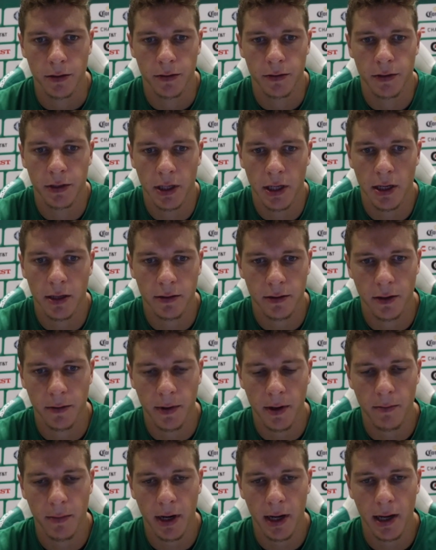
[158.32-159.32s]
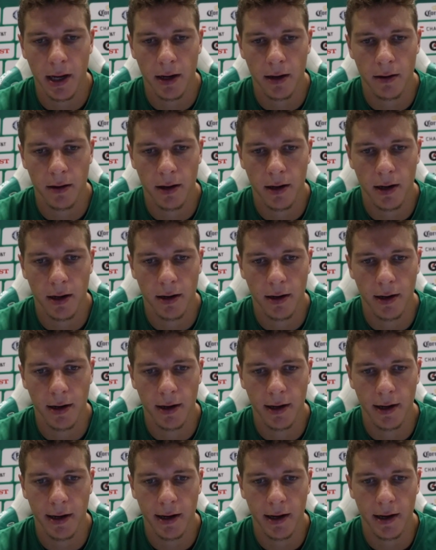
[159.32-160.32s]
Sí, si bien Brian
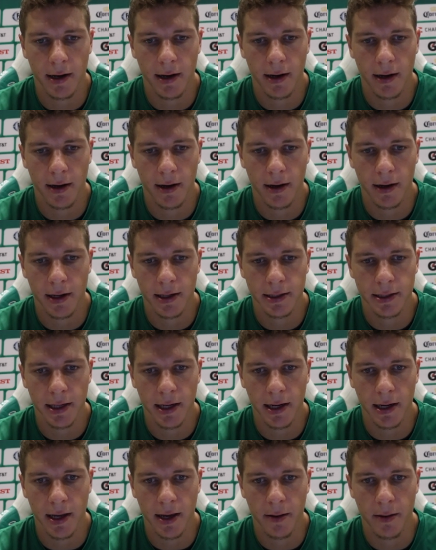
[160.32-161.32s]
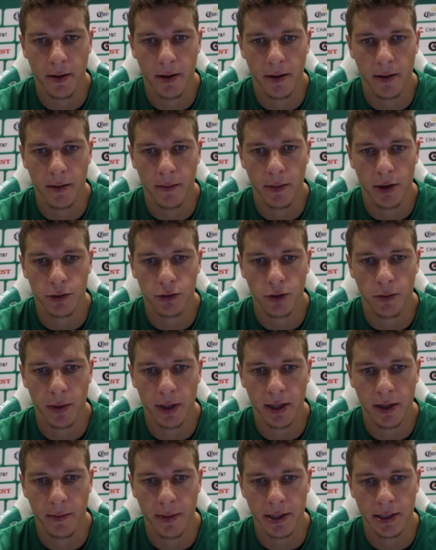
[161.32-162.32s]
era quizás el que
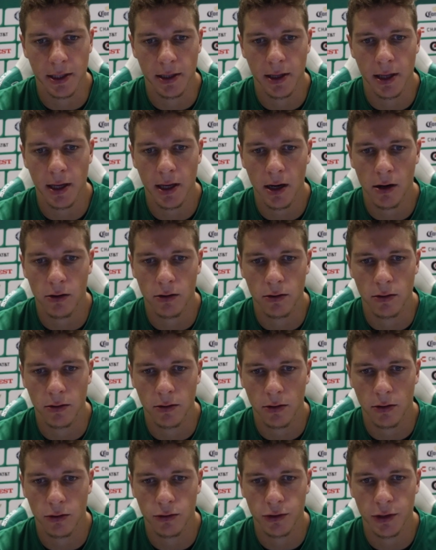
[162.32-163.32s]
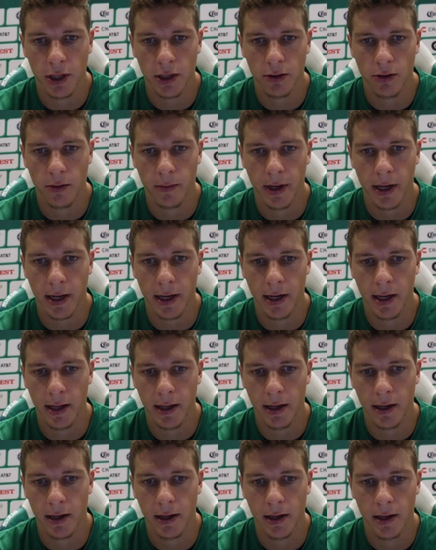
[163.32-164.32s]
mayormente me asistía con, centros más que
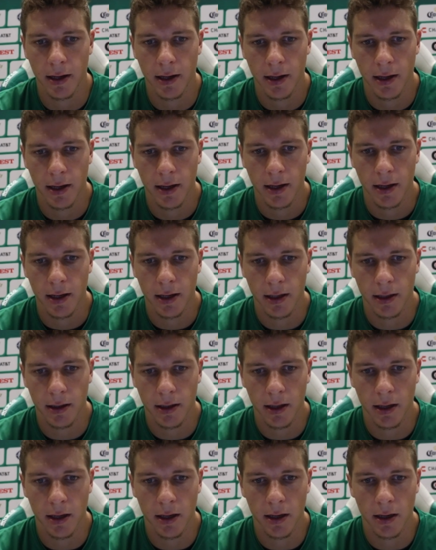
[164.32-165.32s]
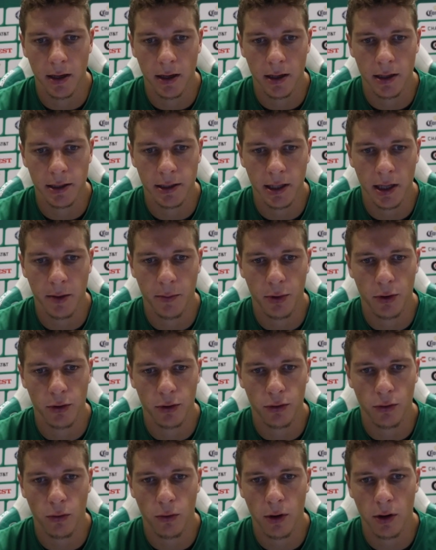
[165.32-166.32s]
nada, este, quizás después
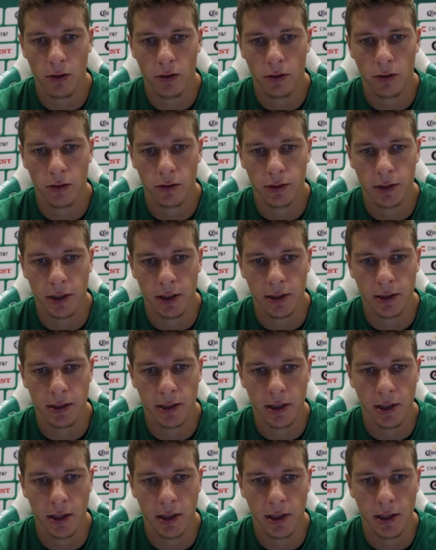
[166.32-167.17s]
nuestro juego se